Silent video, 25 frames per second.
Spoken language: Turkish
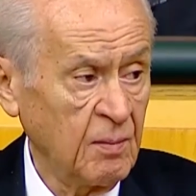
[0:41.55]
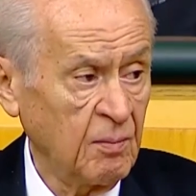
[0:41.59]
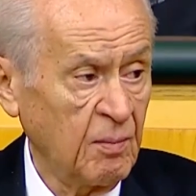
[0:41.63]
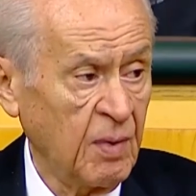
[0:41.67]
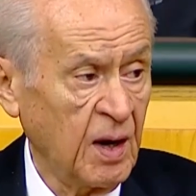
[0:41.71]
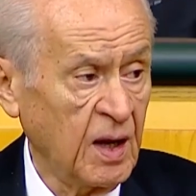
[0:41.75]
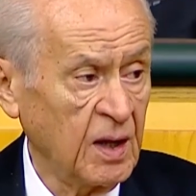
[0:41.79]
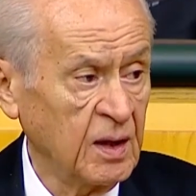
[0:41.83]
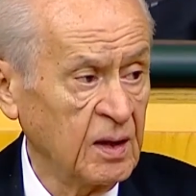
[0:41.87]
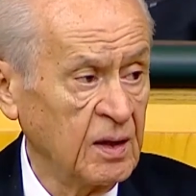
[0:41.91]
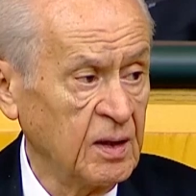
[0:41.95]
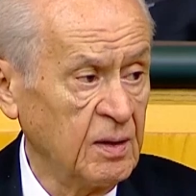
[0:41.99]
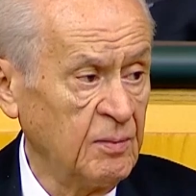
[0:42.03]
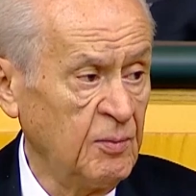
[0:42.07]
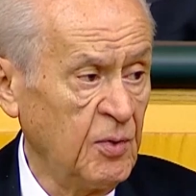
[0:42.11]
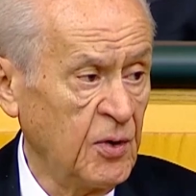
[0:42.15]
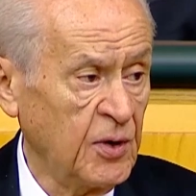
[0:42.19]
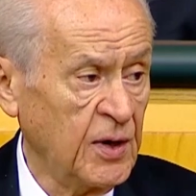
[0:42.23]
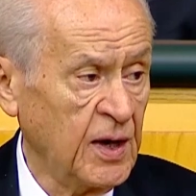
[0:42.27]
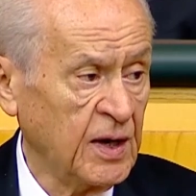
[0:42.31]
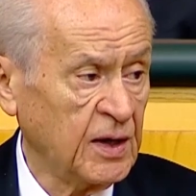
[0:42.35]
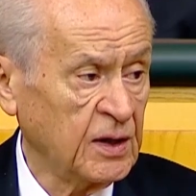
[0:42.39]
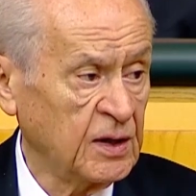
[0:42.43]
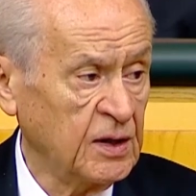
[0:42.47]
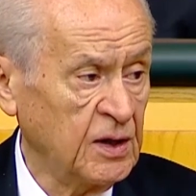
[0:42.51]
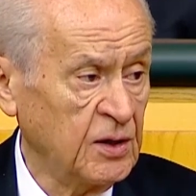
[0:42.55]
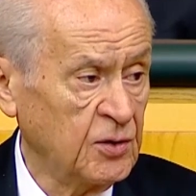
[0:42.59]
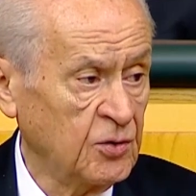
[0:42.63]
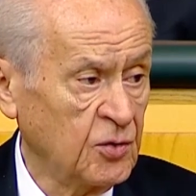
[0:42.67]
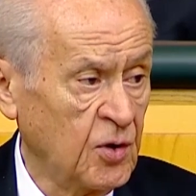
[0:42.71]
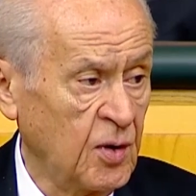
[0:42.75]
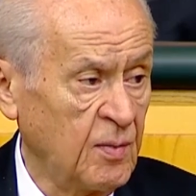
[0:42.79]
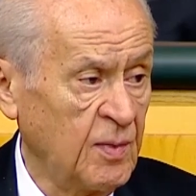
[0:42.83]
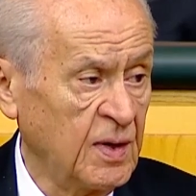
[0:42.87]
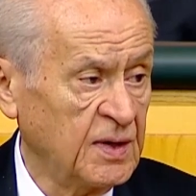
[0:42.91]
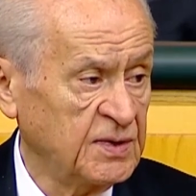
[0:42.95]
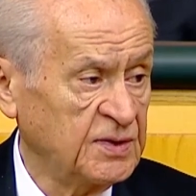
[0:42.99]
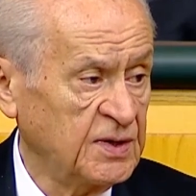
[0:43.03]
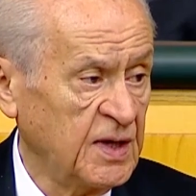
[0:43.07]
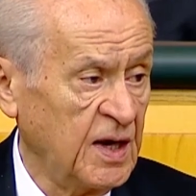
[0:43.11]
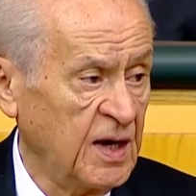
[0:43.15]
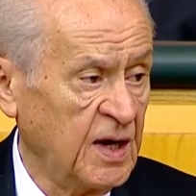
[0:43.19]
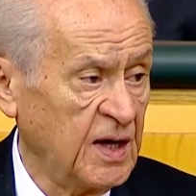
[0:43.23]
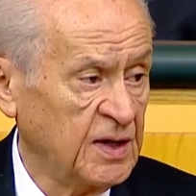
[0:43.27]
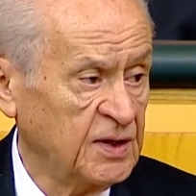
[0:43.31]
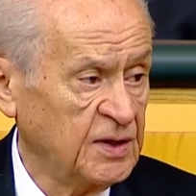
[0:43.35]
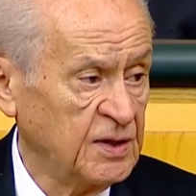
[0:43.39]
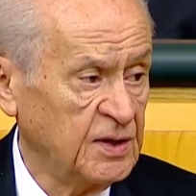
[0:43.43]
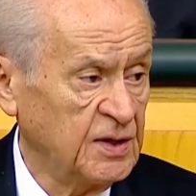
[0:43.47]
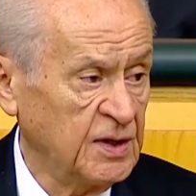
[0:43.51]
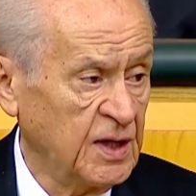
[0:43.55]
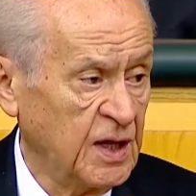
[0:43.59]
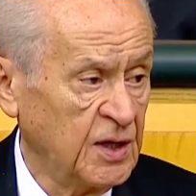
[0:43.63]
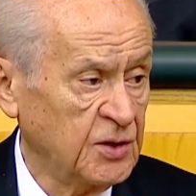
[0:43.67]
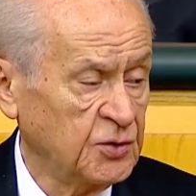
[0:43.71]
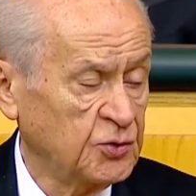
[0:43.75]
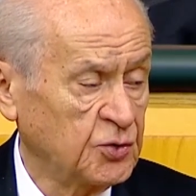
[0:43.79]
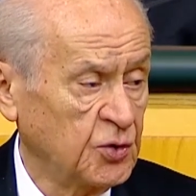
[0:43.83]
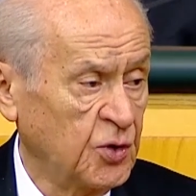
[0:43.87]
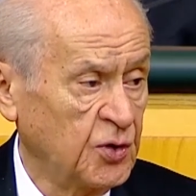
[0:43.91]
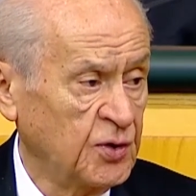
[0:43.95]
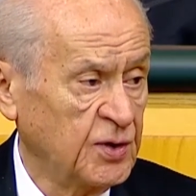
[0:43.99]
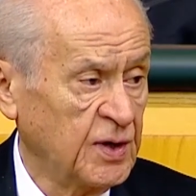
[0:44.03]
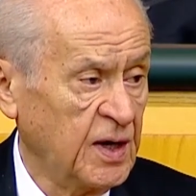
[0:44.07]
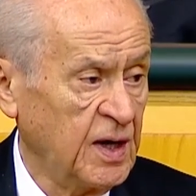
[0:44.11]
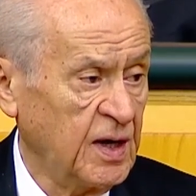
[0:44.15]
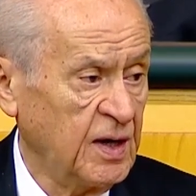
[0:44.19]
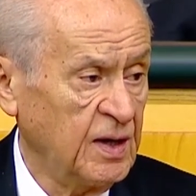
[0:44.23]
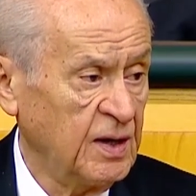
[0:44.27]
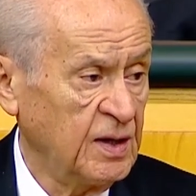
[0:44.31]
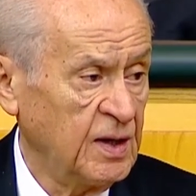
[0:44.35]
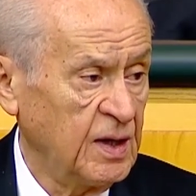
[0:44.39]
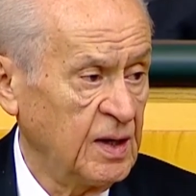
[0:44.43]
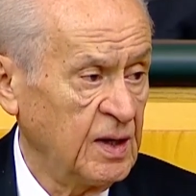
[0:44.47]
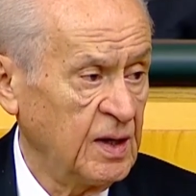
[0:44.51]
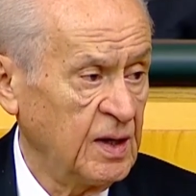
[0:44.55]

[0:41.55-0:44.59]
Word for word: ballı börekli Roma seyahatinden sonra